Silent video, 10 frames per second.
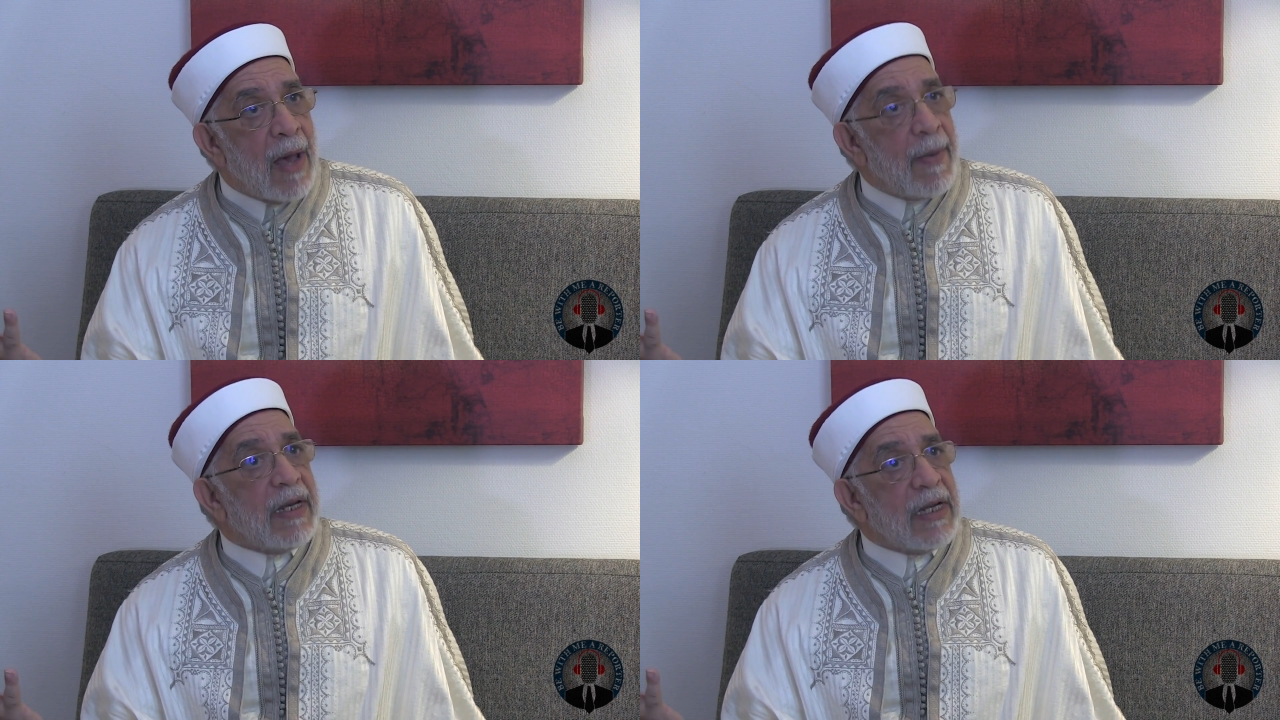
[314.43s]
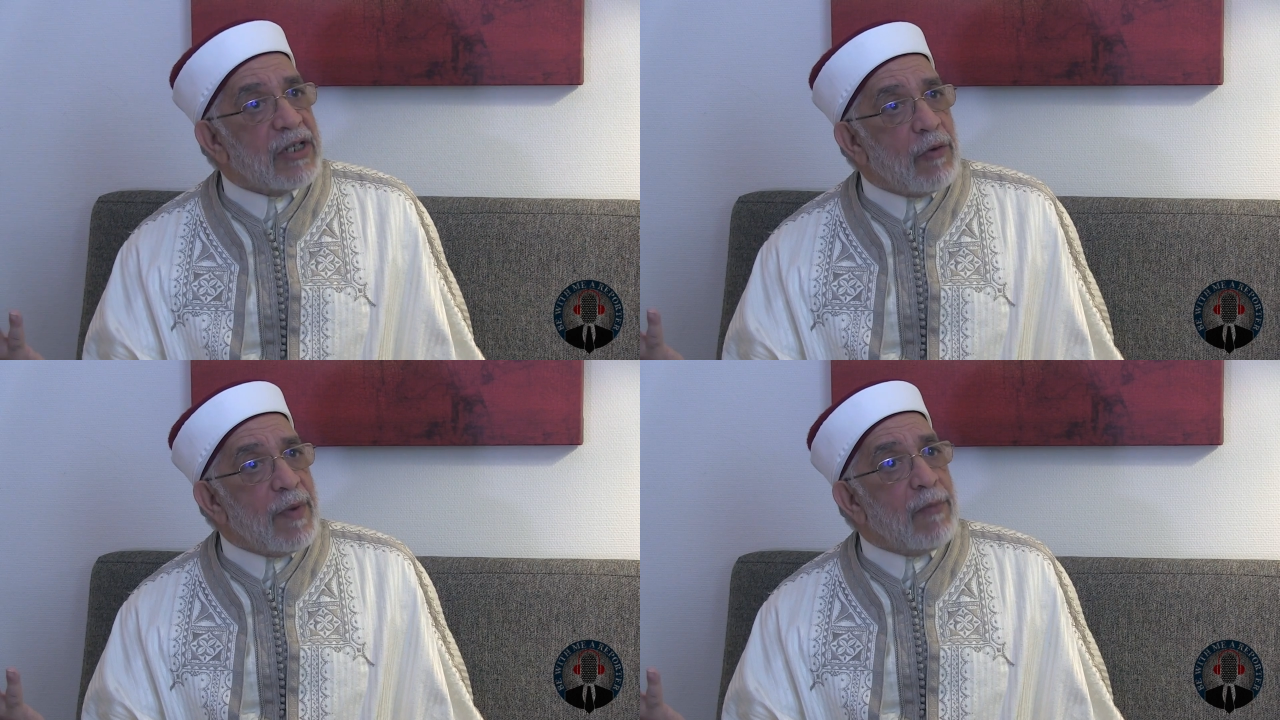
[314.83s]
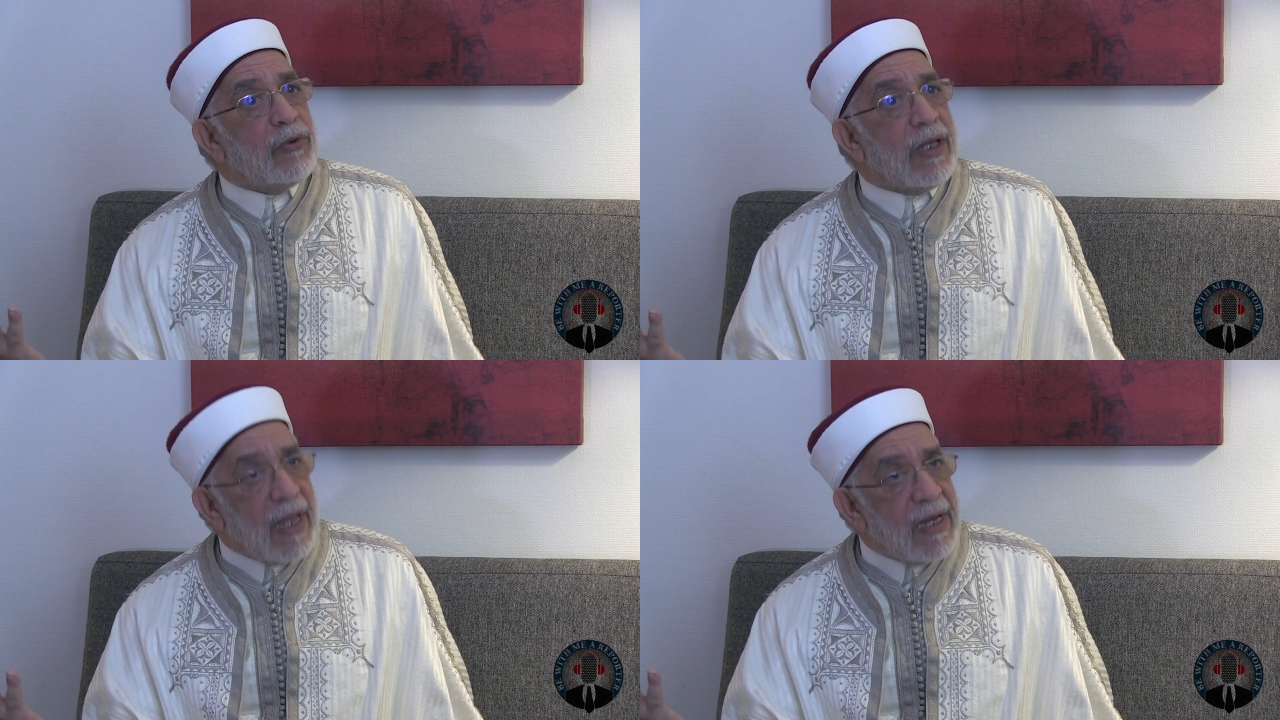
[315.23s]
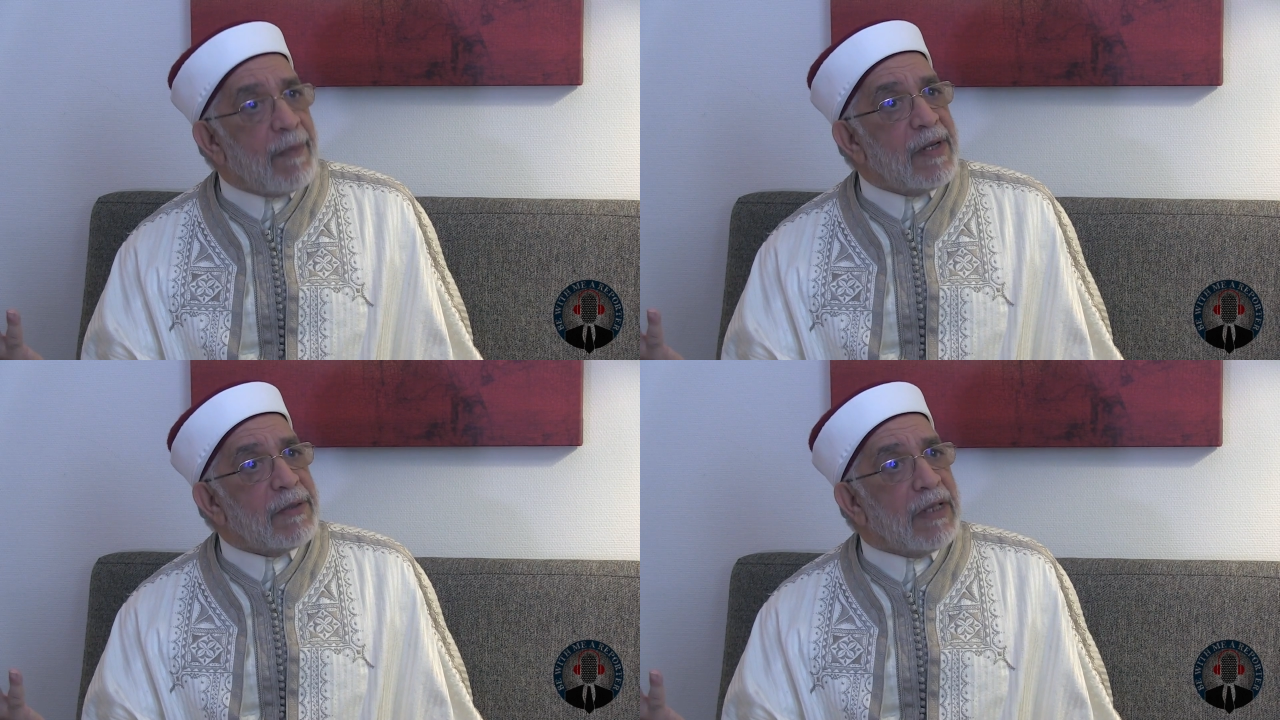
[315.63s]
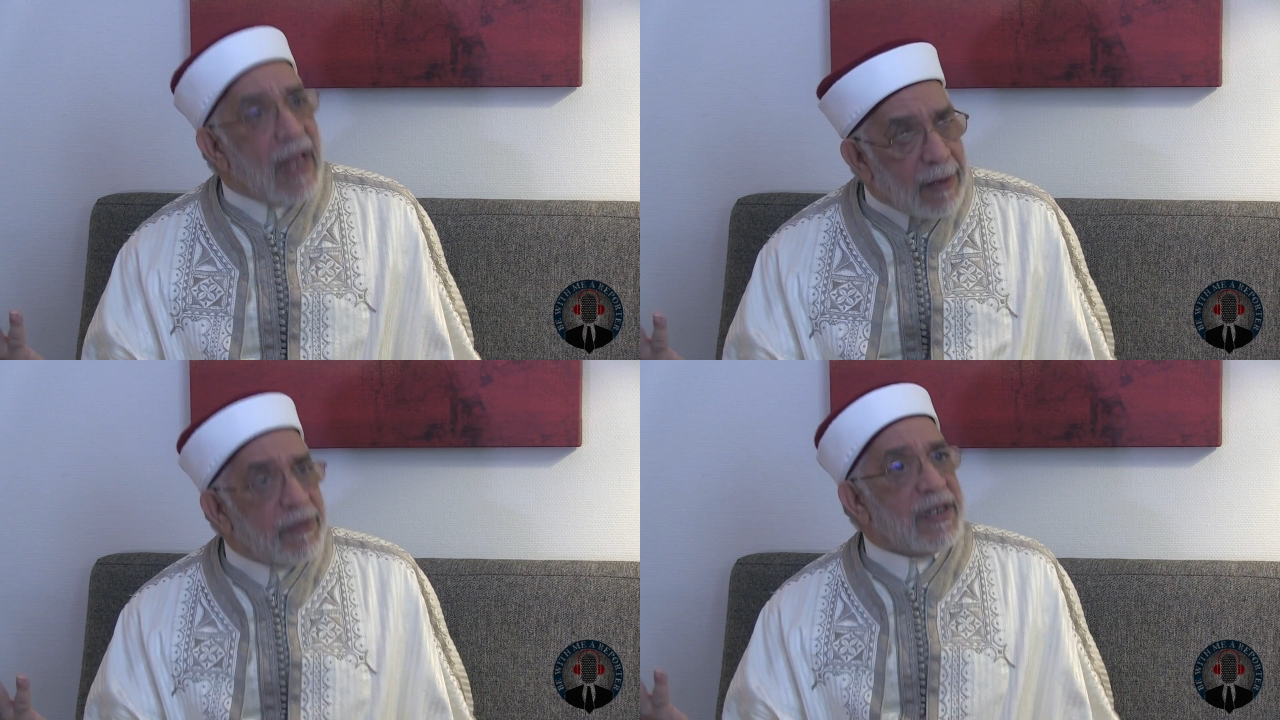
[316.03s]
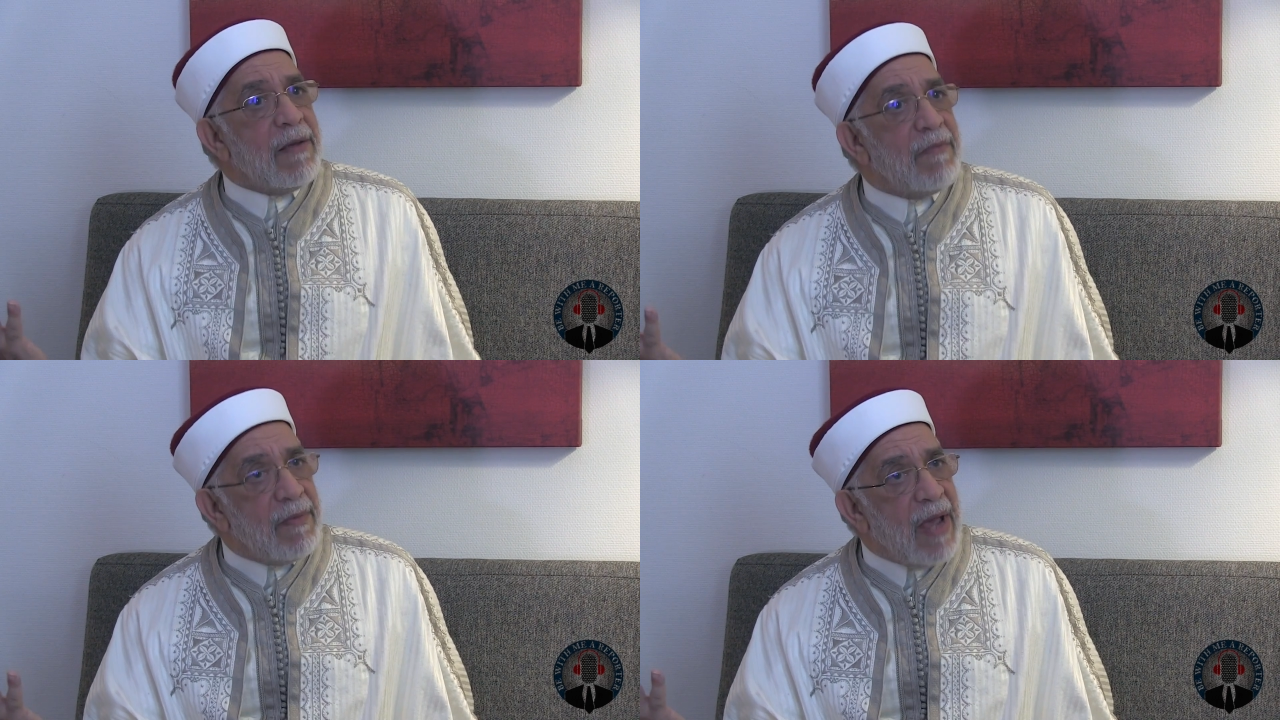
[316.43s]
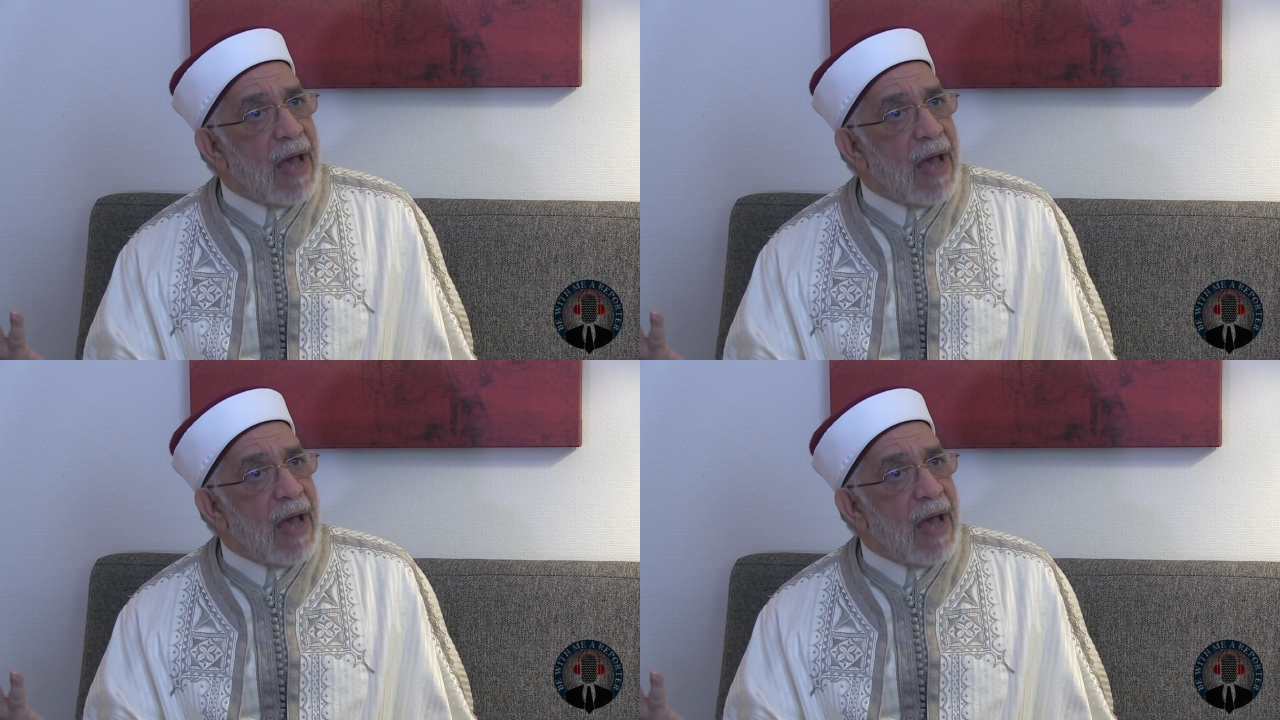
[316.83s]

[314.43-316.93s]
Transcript: أمريكا الجنوبية متدينة بنسبة 93%